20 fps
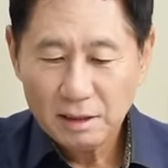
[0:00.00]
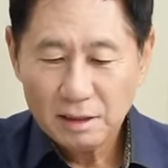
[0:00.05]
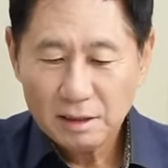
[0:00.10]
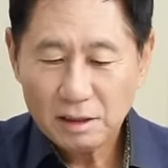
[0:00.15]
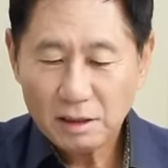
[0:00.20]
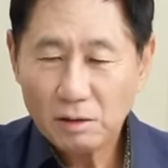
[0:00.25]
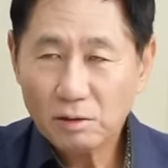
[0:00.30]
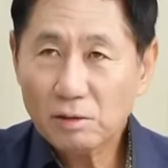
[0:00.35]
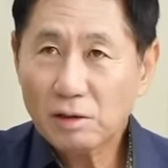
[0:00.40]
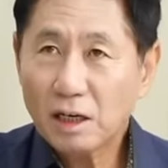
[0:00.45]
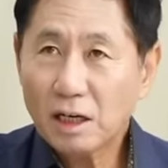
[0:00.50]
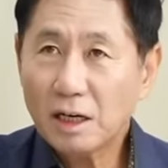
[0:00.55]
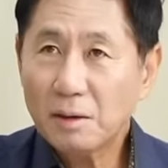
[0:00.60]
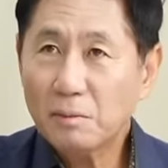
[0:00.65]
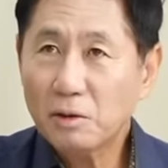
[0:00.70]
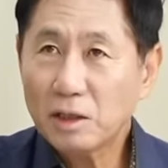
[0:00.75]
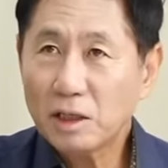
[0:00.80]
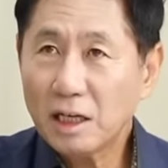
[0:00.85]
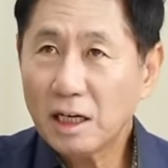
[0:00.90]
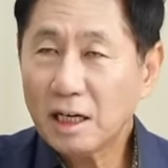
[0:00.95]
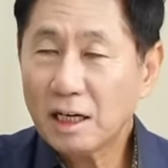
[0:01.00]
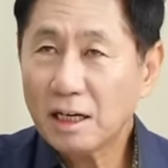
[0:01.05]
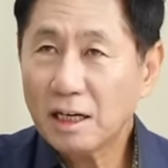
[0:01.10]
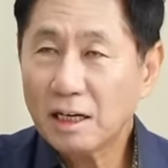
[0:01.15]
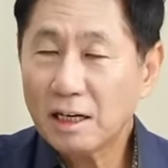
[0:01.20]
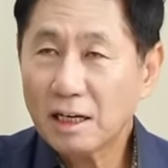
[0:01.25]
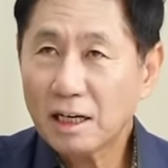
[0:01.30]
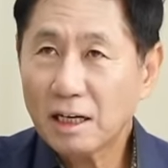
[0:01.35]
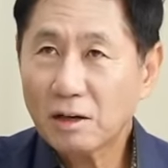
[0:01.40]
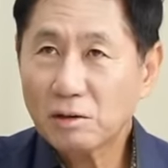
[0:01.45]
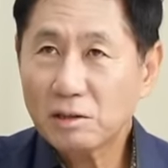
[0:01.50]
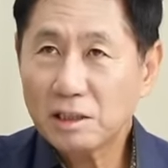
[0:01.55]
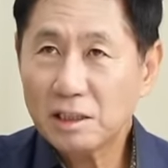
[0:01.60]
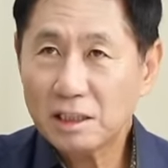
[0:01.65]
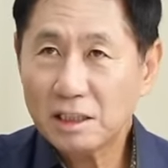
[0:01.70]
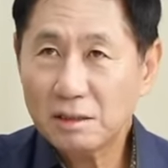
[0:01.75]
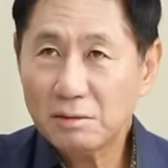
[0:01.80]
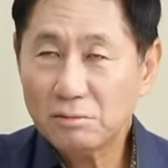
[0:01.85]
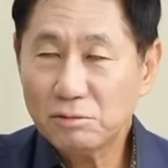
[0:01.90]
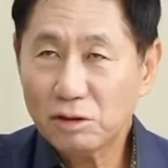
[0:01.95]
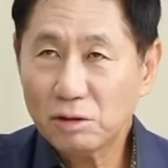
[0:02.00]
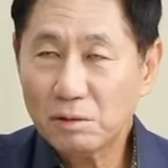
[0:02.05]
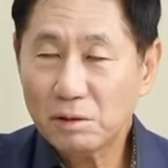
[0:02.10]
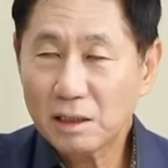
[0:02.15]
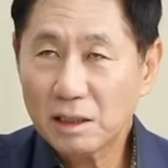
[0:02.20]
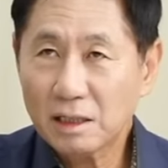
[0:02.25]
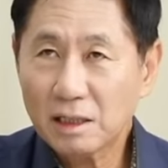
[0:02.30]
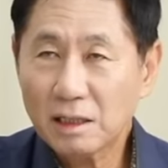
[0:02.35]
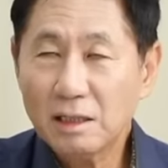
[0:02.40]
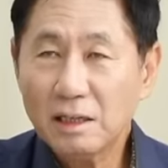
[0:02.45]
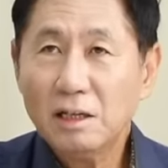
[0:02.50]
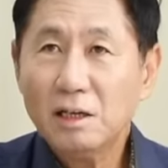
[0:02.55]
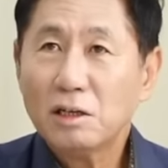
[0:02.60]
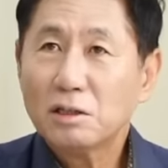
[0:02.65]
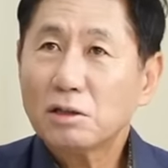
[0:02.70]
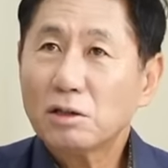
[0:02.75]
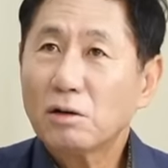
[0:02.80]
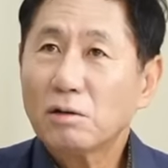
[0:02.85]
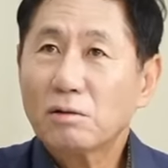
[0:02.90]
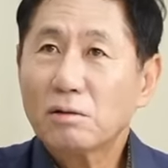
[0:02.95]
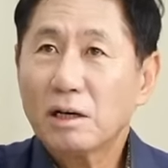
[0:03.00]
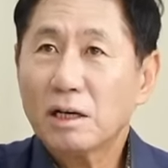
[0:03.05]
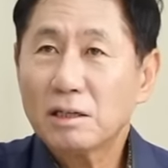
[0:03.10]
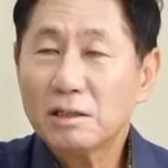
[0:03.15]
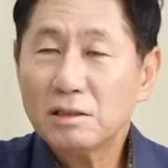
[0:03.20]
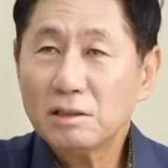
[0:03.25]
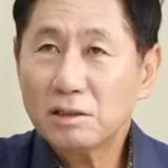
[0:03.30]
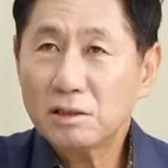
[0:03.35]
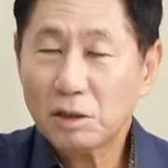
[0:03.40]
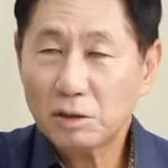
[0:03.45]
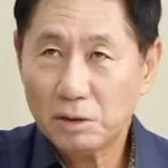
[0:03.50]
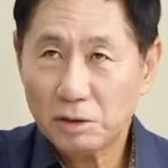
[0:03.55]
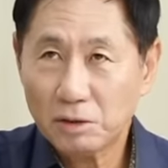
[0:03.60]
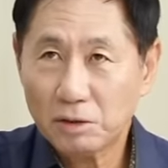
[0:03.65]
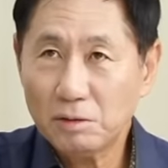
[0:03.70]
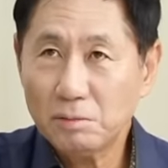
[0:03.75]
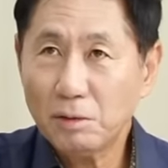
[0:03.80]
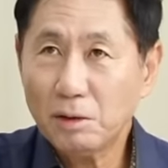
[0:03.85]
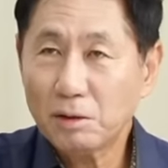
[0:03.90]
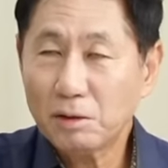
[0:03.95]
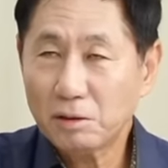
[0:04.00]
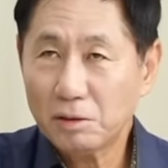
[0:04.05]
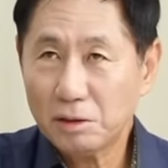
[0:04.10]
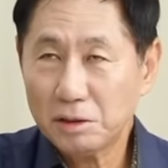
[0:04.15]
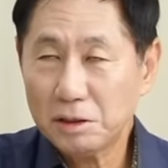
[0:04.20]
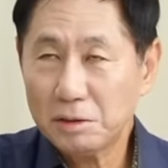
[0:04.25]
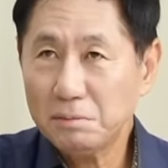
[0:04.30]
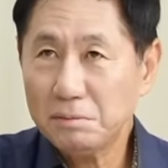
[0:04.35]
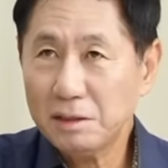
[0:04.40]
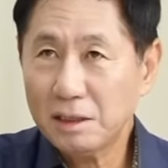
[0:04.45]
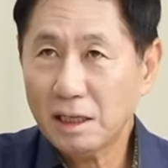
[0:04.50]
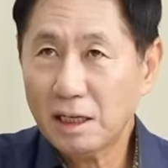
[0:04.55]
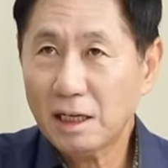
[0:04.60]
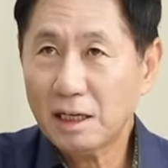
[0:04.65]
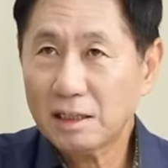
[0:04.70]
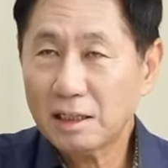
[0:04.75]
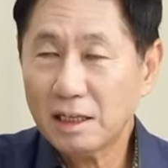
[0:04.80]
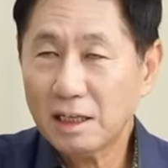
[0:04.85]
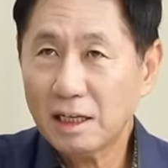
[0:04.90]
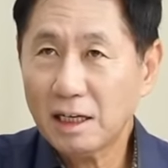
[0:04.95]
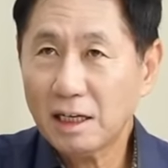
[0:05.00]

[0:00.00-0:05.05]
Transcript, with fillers: 성과가 뭐냐라고 기자들이 물어보니까 성과는 저녁을 먹은 것입니다. 네.